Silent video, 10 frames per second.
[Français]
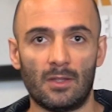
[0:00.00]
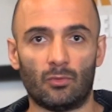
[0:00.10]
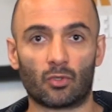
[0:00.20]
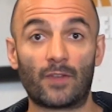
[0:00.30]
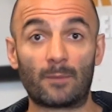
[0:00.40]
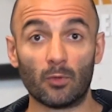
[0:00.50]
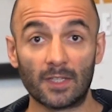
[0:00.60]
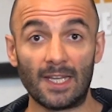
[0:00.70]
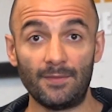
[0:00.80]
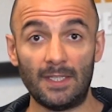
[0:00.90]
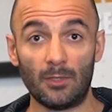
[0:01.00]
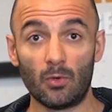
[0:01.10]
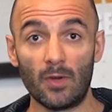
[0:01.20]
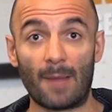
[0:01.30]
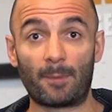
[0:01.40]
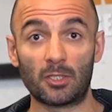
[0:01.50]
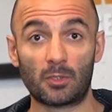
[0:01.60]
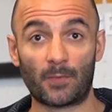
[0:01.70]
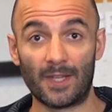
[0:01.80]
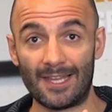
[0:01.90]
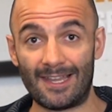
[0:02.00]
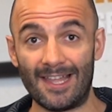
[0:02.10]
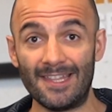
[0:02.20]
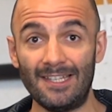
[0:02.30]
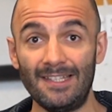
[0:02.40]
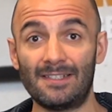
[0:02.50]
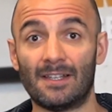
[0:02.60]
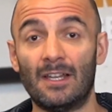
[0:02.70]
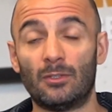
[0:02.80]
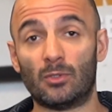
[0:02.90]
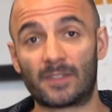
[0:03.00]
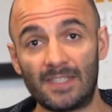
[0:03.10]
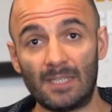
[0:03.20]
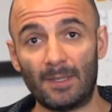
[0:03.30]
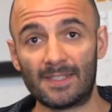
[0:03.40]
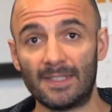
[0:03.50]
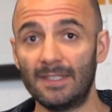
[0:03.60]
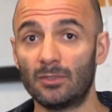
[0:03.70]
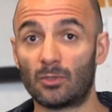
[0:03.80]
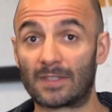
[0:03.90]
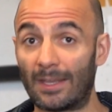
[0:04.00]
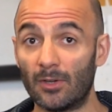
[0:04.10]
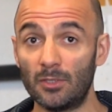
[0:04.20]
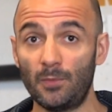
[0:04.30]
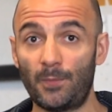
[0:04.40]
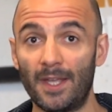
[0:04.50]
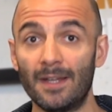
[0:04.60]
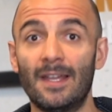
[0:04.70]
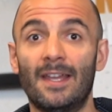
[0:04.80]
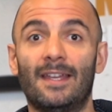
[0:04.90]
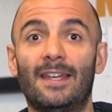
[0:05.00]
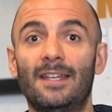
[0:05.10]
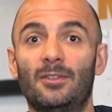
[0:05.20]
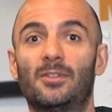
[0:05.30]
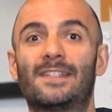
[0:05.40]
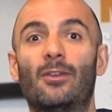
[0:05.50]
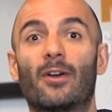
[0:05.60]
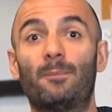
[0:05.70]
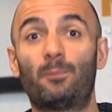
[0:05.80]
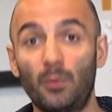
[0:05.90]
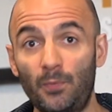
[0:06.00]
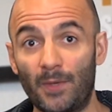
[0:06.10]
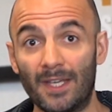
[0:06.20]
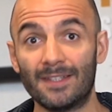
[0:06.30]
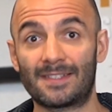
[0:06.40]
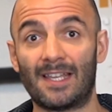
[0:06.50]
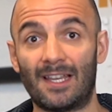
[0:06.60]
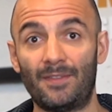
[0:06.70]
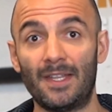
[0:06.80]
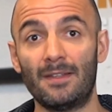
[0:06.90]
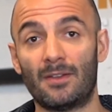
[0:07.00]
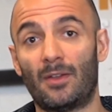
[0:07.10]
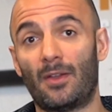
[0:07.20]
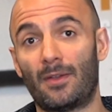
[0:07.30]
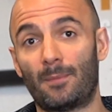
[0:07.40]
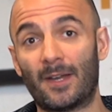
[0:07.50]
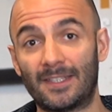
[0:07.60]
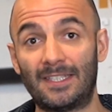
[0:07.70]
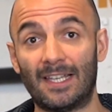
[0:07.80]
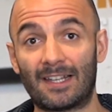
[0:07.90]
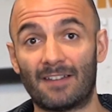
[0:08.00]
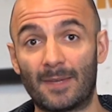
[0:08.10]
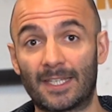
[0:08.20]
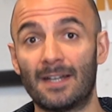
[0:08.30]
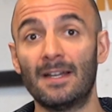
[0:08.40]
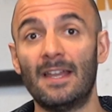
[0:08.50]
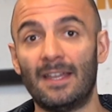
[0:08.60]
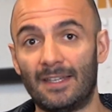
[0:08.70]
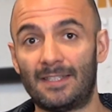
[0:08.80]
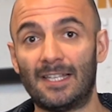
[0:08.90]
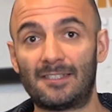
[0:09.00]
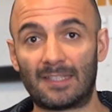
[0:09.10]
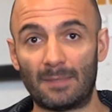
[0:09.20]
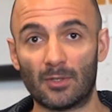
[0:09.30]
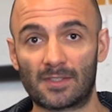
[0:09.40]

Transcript: Donc je vais te montrer la vidéo, après je te ferai l'analyse de ce qui s'est passé, de ce qu'elle aurait dû faire et de ce qu'elle aurait pu faire si elle avait euh, pratiqué le Krav Maga et si elle s'était mise en